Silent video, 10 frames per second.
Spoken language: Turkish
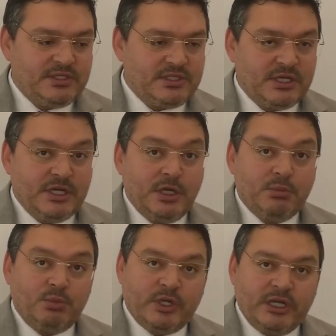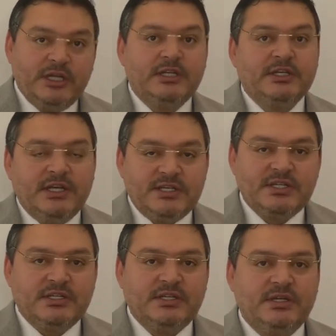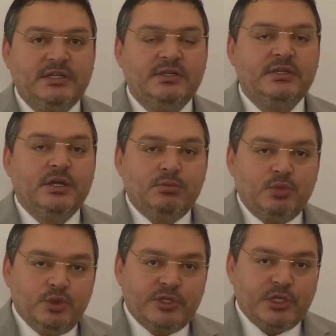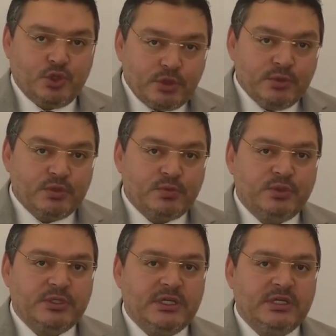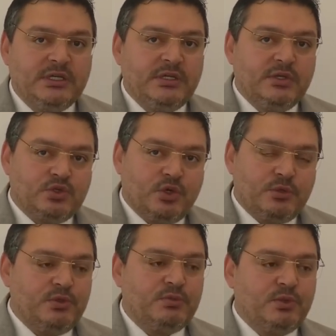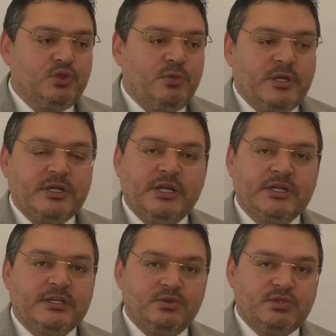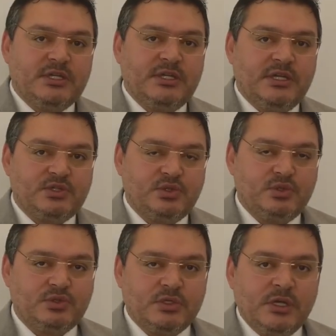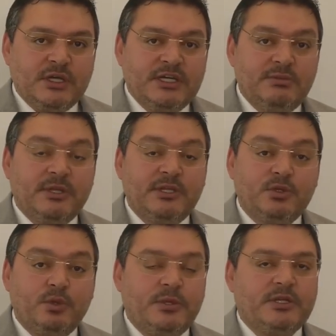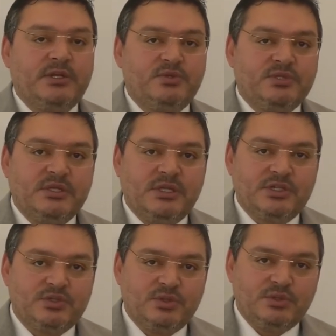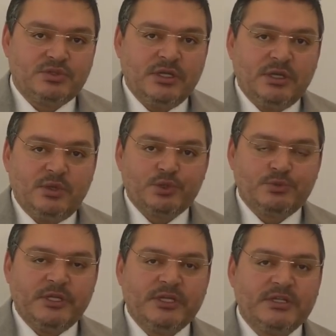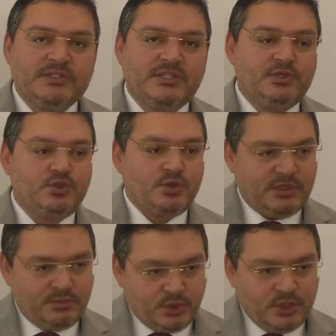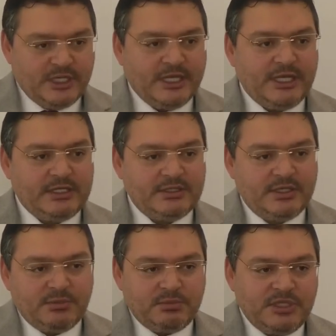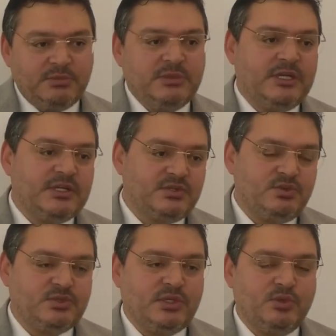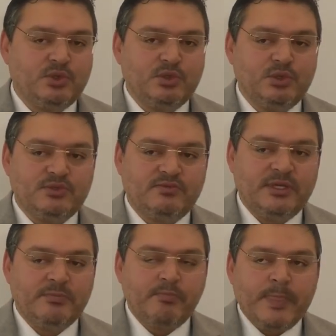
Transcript: edecek. Buna inanın, gerçekten inanın. Bu ülke çok büyük bir ülke. Çok büyük bir topraklar üzerinde yaşıyoruz. Kıymetli topraklar üzerinde yaşıyoruz. Osmanlı'dan Selçuk'tan bugüne gelen bir mirasın üzerinde oturuyoruz ve